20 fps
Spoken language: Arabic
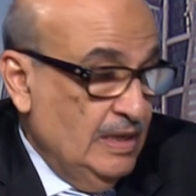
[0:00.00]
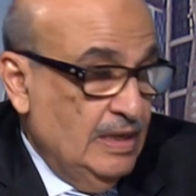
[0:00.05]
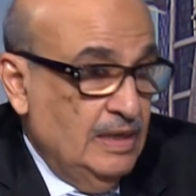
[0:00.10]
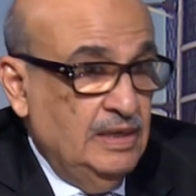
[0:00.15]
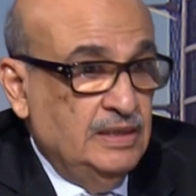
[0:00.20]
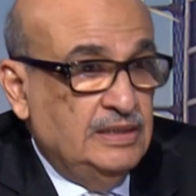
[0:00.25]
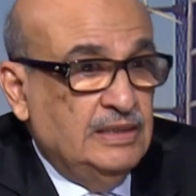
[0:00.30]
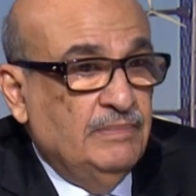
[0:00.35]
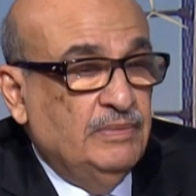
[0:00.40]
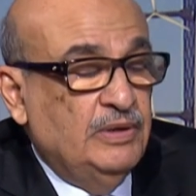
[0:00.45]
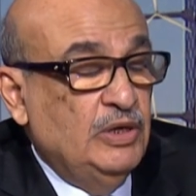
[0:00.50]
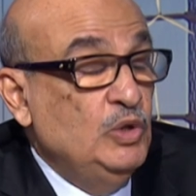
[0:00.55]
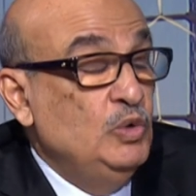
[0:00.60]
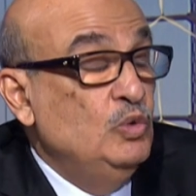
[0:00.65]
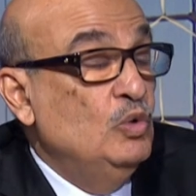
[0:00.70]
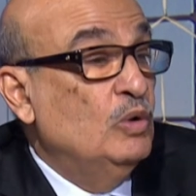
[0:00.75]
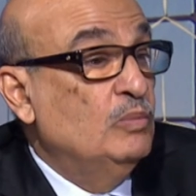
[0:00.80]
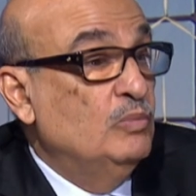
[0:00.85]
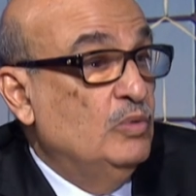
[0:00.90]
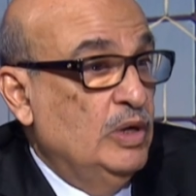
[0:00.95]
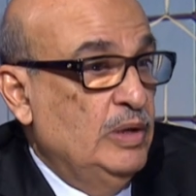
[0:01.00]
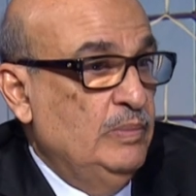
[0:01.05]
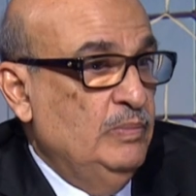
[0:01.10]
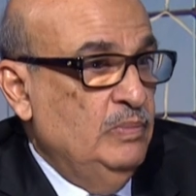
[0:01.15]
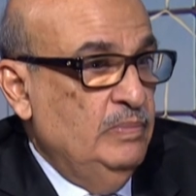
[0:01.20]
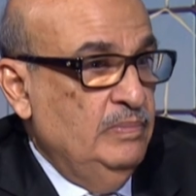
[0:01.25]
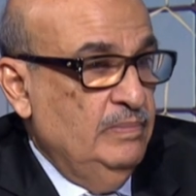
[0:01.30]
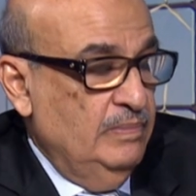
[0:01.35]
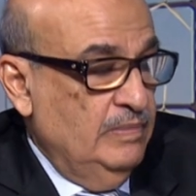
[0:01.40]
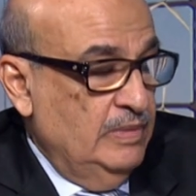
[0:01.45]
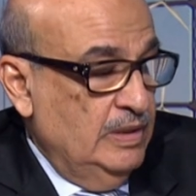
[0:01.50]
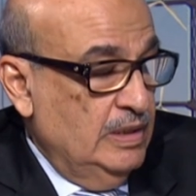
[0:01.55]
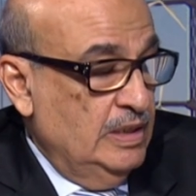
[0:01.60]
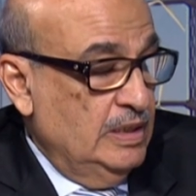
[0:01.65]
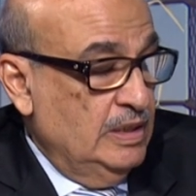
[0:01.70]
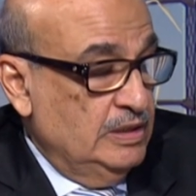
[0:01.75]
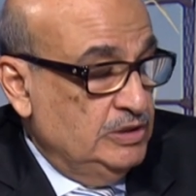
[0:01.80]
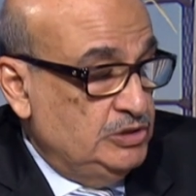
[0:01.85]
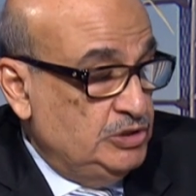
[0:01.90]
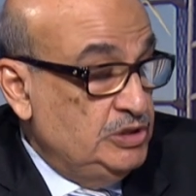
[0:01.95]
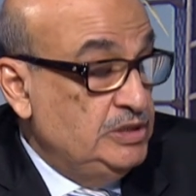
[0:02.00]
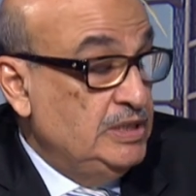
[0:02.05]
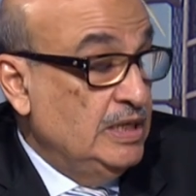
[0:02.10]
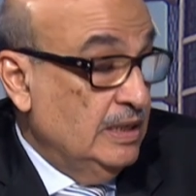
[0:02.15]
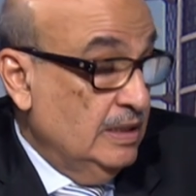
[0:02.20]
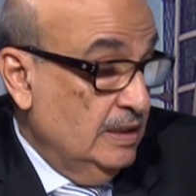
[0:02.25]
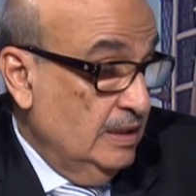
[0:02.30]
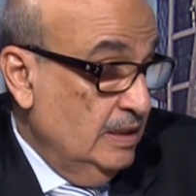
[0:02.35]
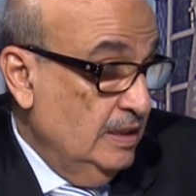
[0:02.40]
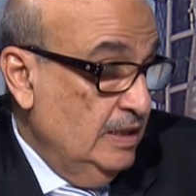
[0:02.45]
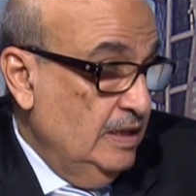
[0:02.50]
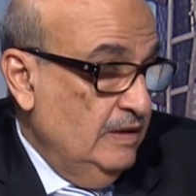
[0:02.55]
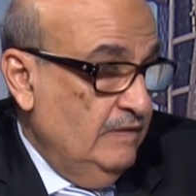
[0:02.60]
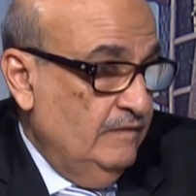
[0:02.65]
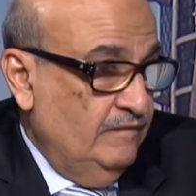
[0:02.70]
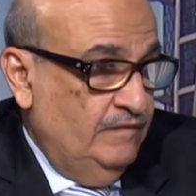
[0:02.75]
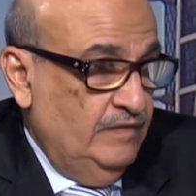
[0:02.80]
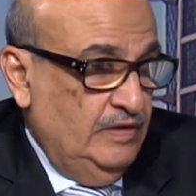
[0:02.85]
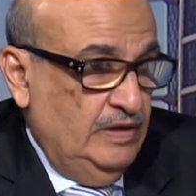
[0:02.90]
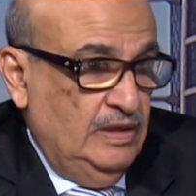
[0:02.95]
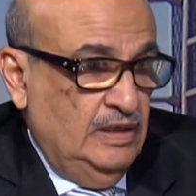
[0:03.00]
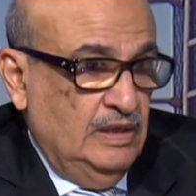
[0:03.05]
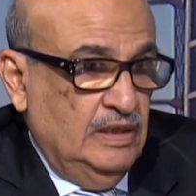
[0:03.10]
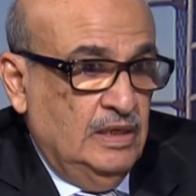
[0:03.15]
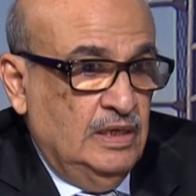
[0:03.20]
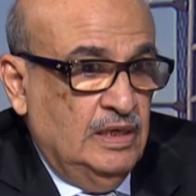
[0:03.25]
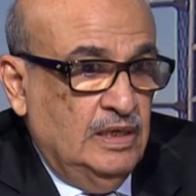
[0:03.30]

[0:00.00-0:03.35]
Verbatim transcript: لتمكين دور مهم آه، جدا في